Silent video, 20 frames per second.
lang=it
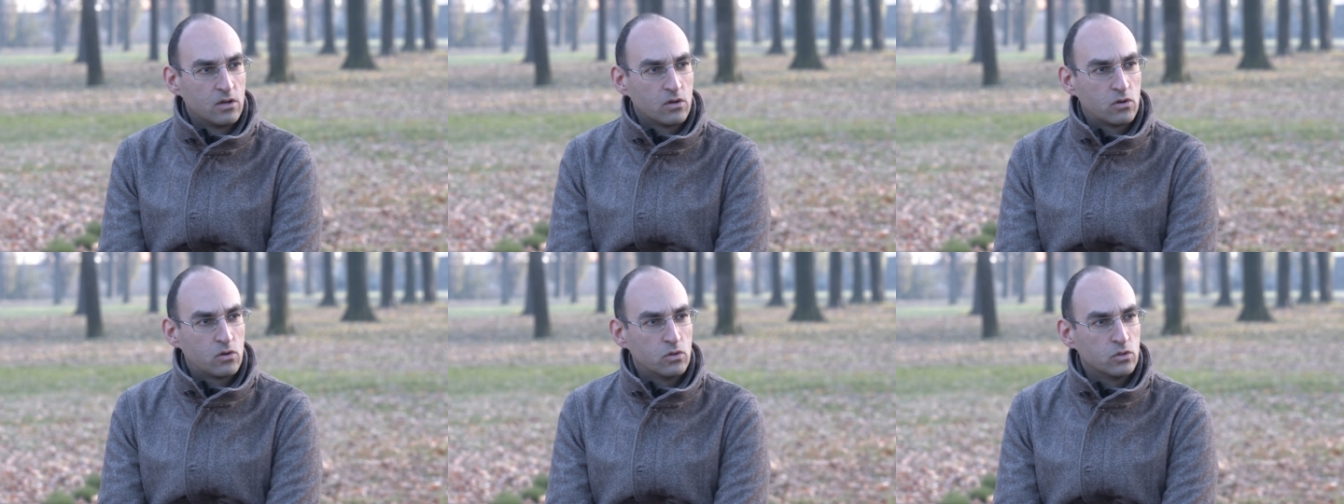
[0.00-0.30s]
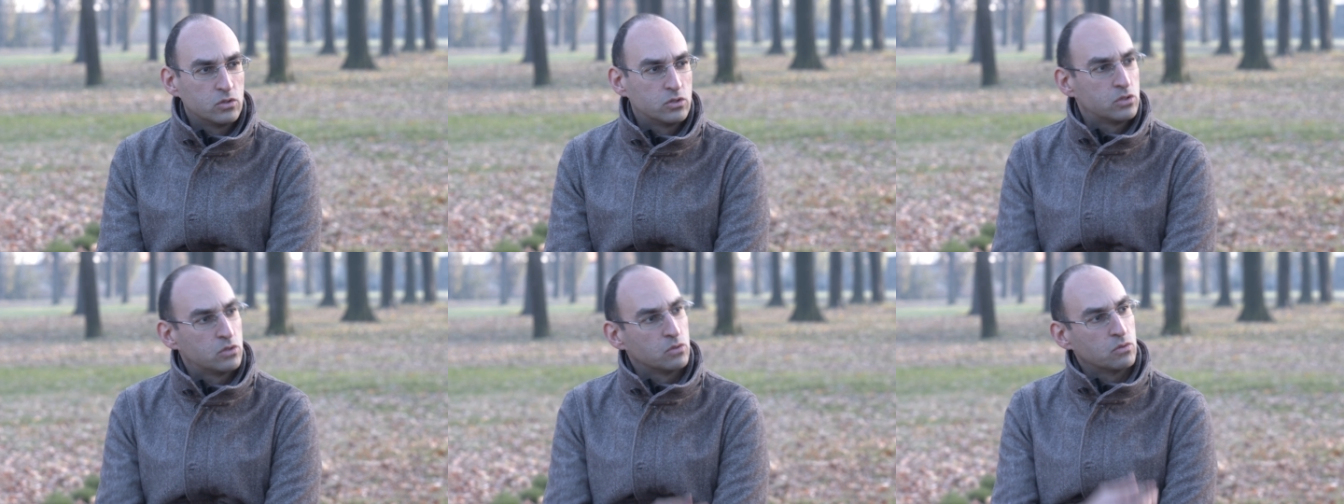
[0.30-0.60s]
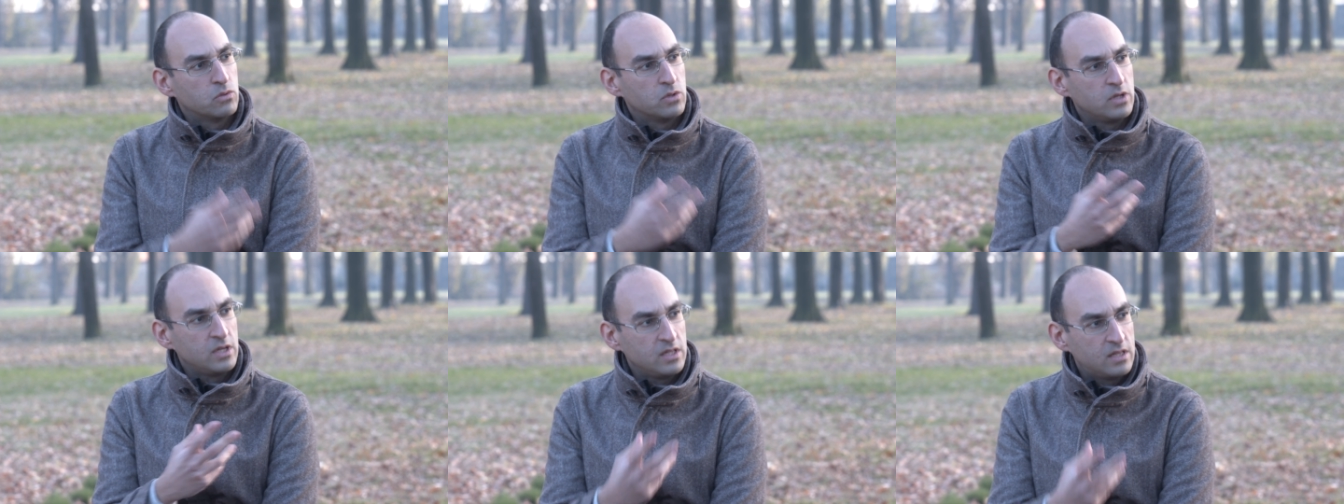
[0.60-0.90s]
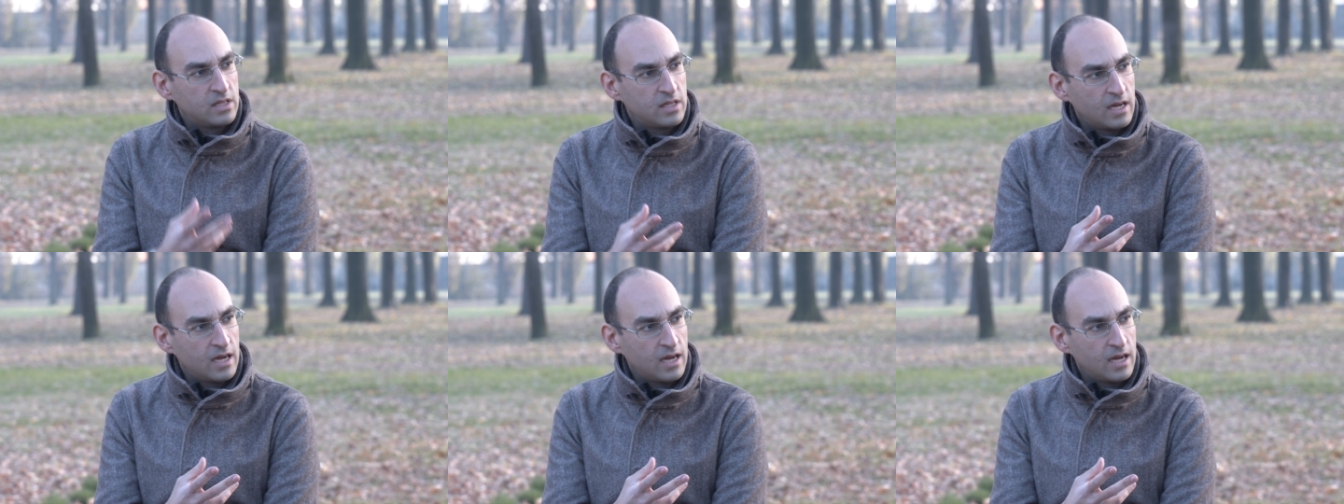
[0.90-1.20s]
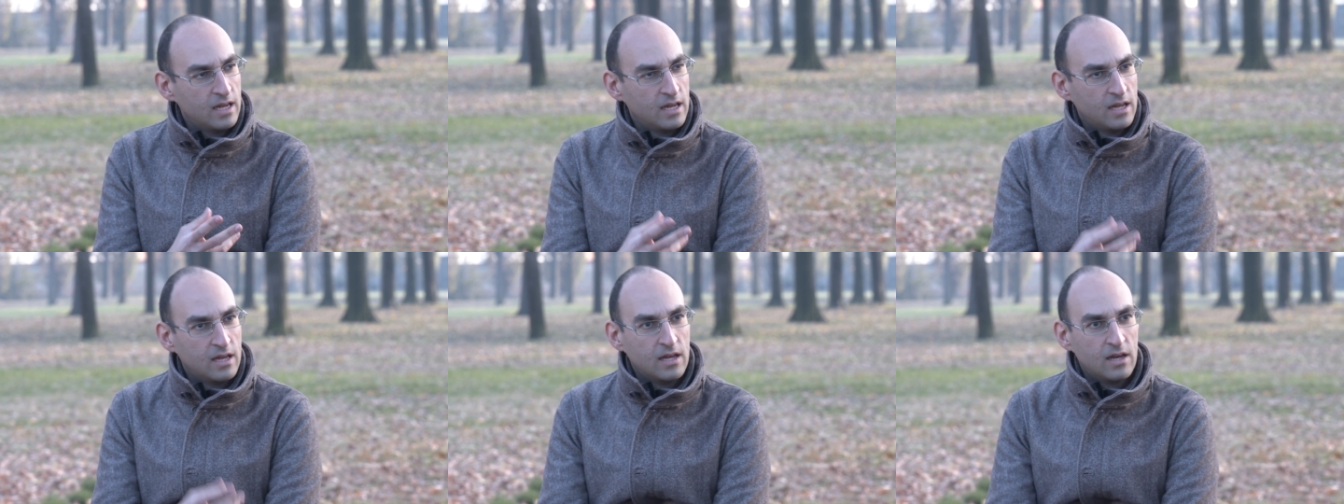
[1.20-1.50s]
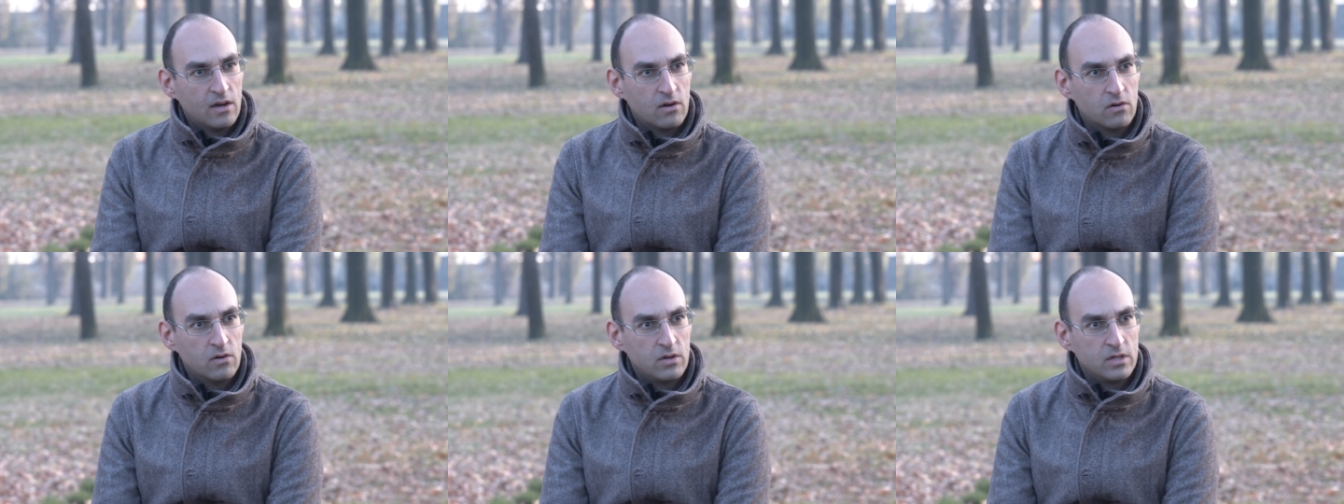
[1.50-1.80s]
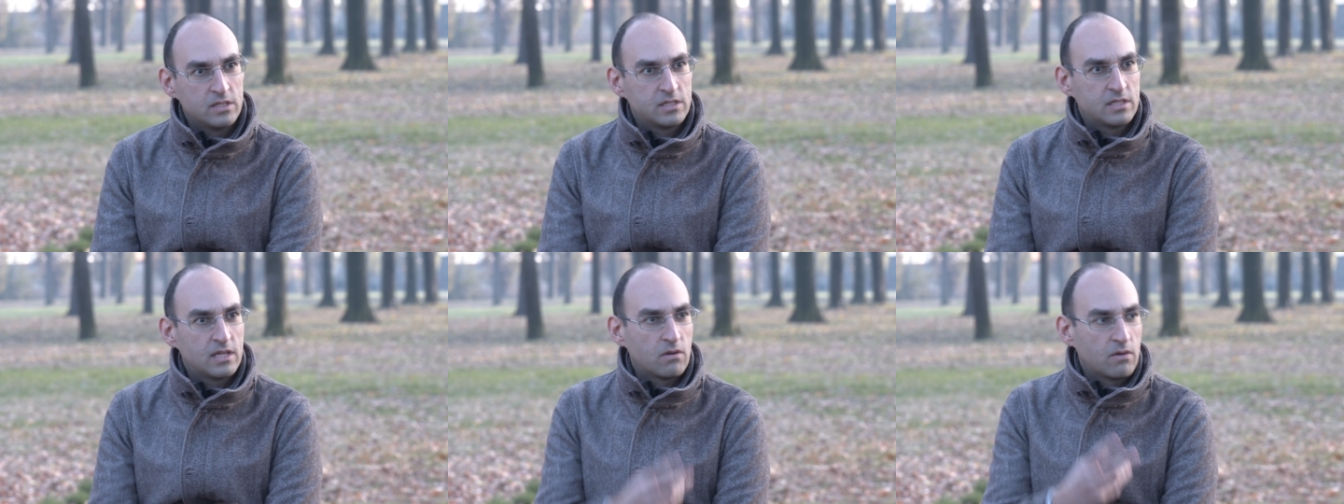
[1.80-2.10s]
costruita o
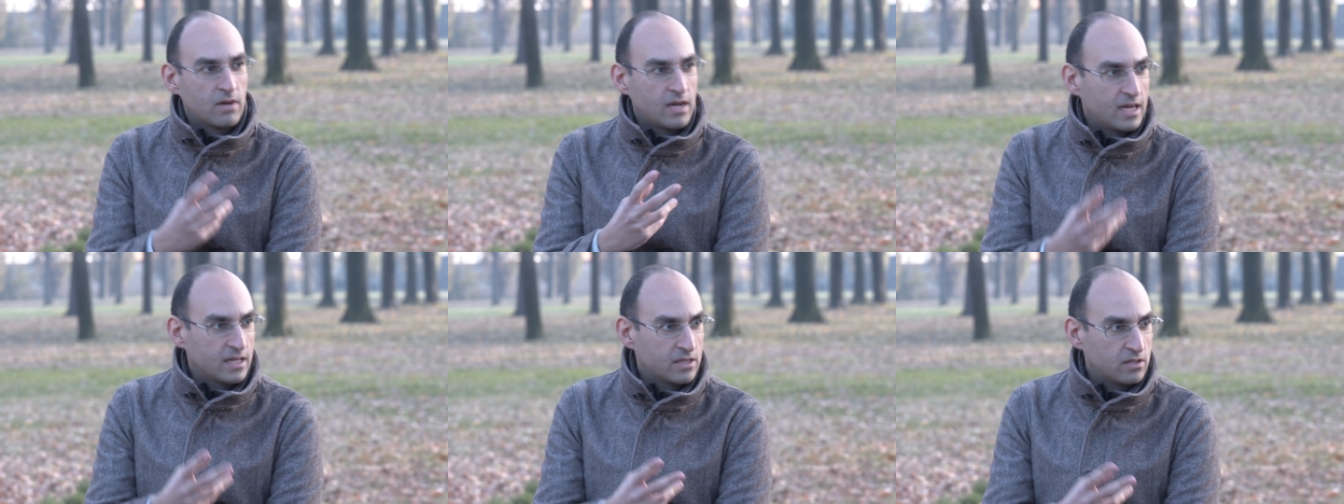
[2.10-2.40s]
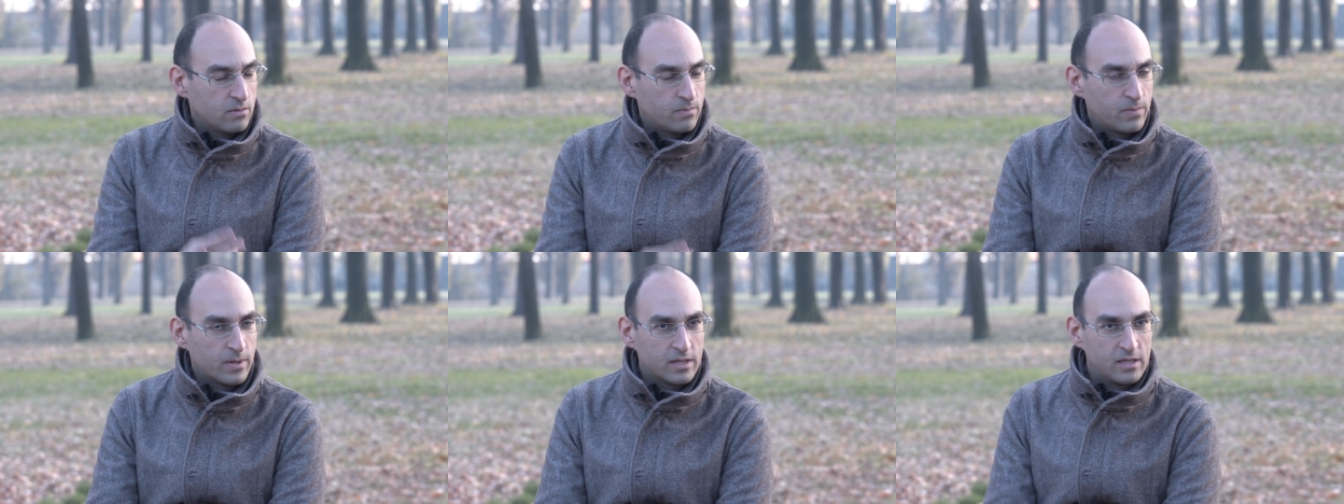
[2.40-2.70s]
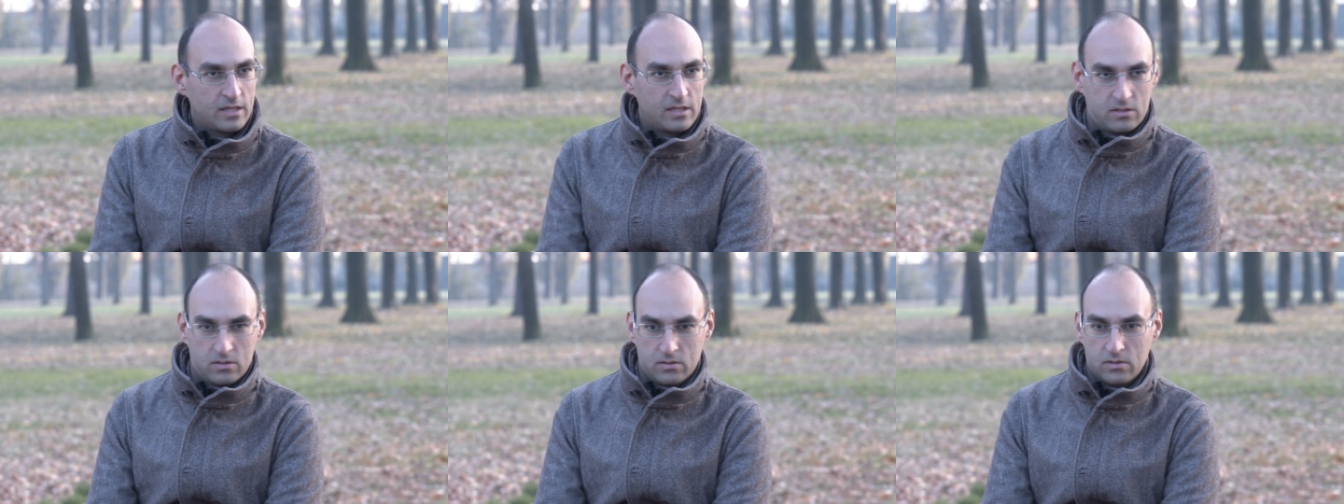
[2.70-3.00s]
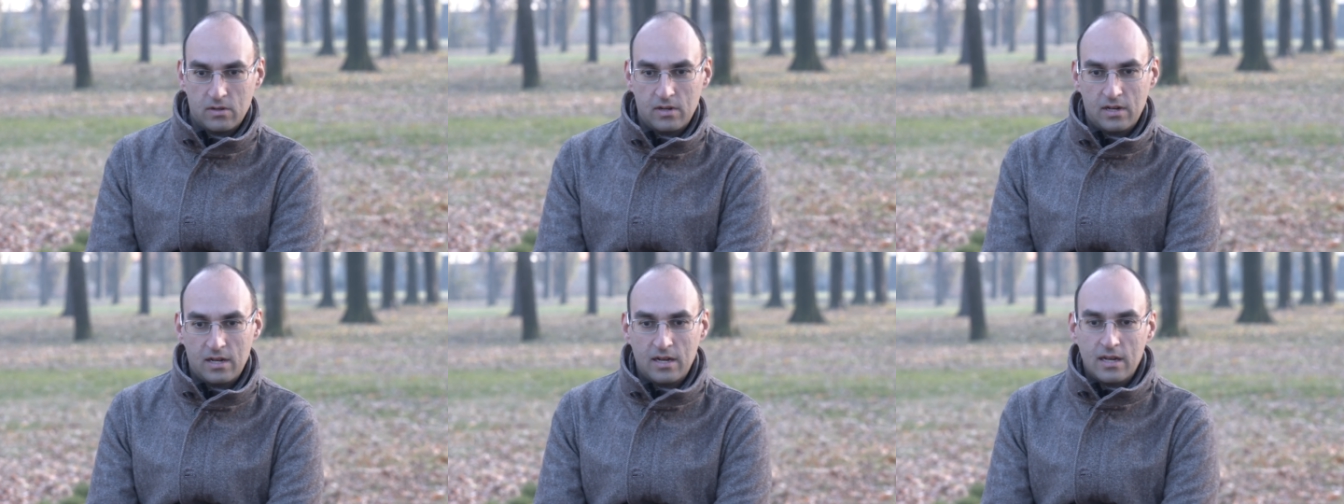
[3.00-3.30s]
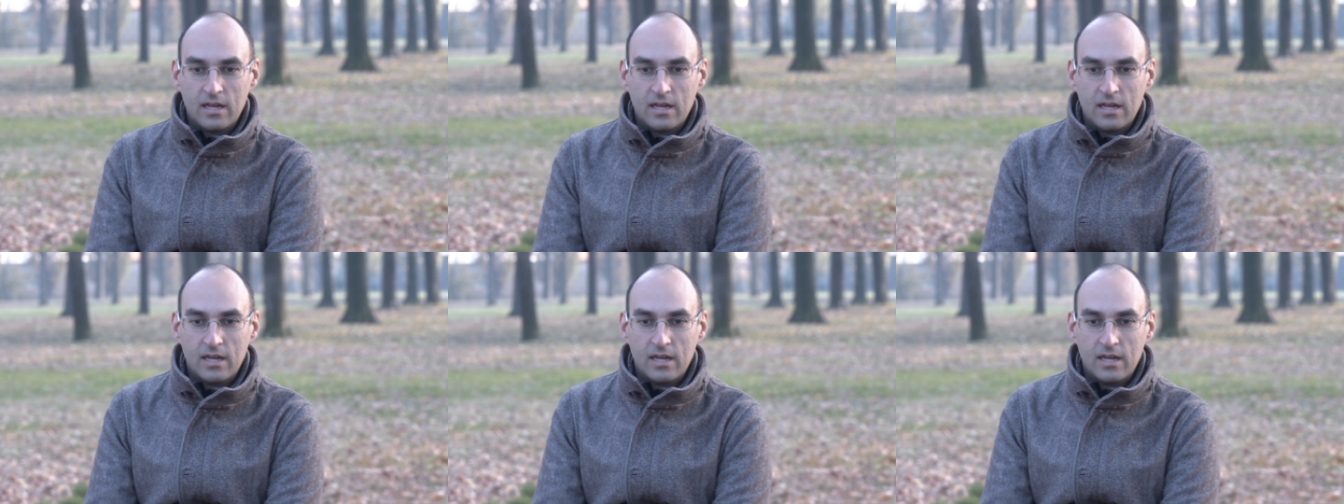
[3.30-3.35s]
instaurata è partito la,